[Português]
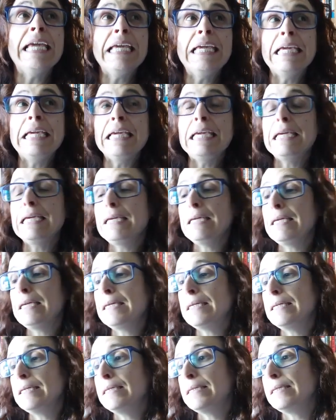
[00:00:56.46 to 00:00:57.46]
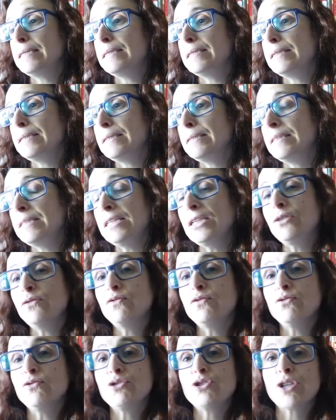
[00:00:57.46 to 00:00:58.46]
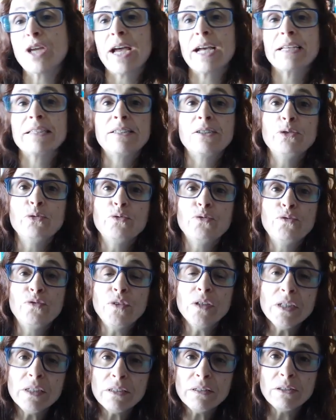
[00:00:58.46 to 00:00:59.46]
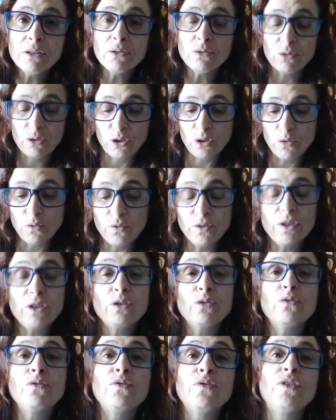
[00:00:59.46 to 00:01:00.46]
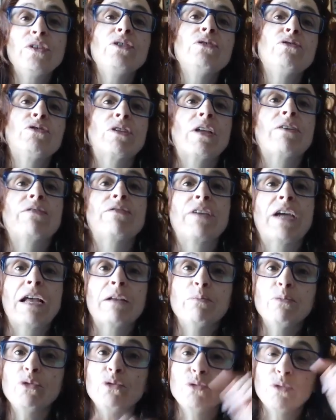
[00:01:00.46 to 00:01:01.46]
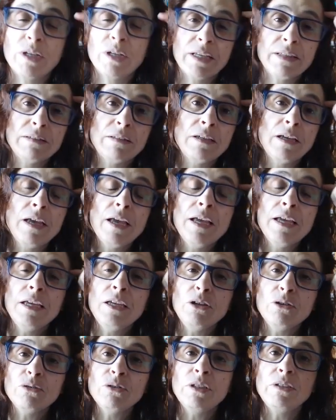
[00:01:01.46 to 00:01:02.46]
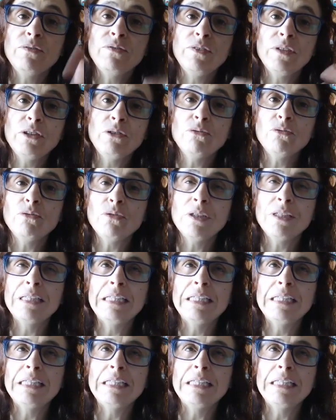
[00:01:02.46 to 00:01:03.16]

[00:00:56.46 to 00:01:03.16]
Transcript: e uh, digo-vos já que se o vídeo, se eu vir que o vídeo está a ficar muito grande, eu divido,